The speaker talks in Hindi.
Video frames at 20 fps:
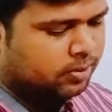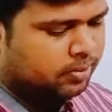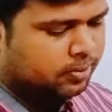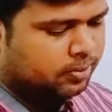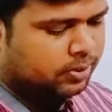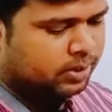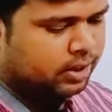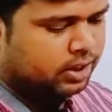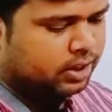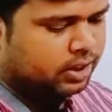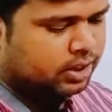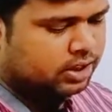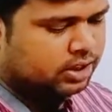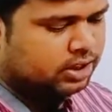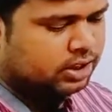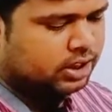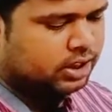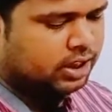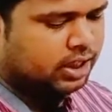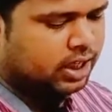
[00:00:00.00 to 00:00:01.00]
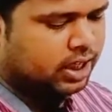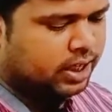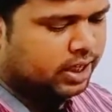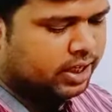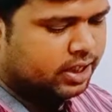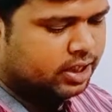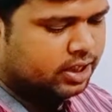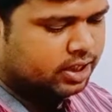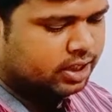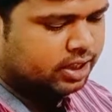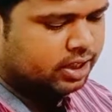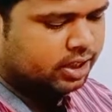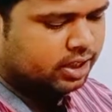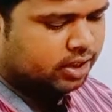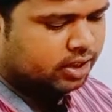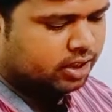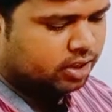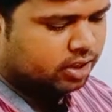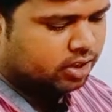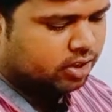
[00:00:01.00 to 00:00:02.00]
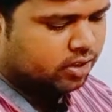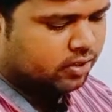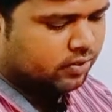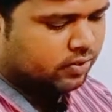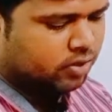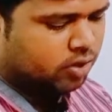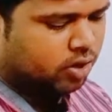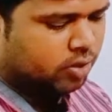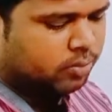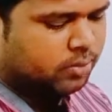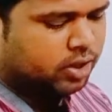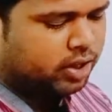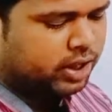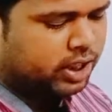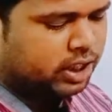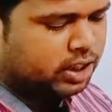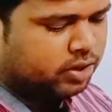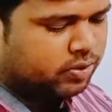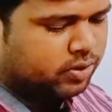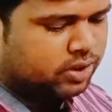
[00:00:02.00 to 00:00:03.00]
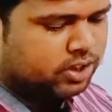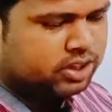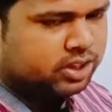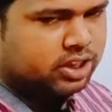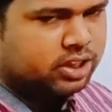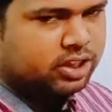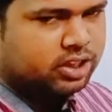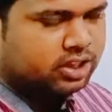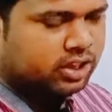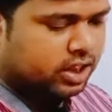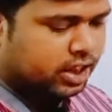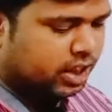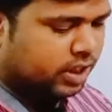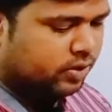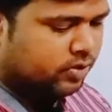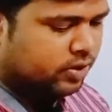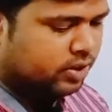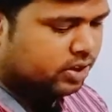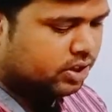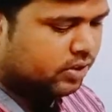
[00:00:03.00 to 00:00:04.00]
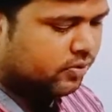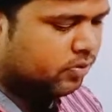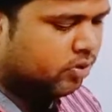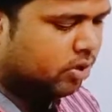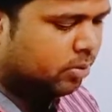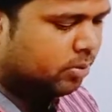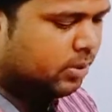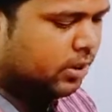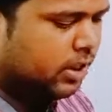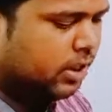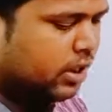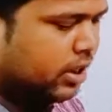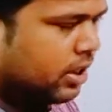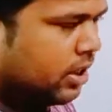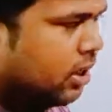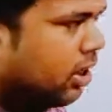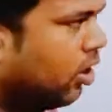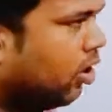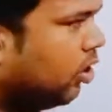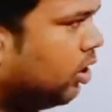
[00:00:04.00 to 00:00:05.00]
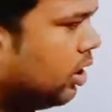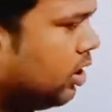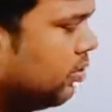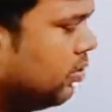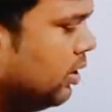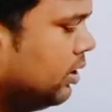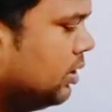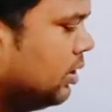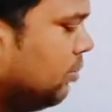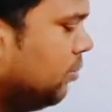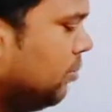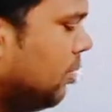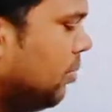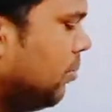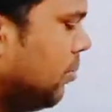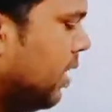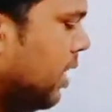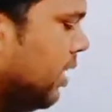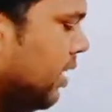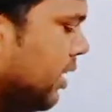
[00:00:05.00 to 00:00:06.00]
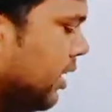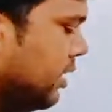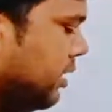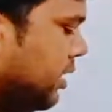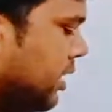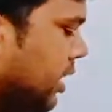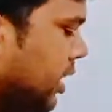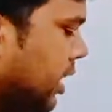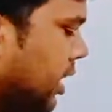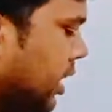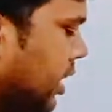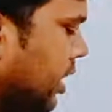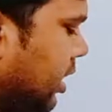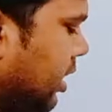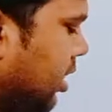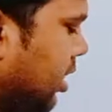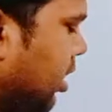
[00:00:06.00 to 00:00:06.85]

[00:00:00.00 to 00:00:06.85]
बी सी एंड डी फ्रॉम द इक्वेशन ये इक्वेशन फॉर्म दे रखा है और इक्वेशन में मैट्रिक्स है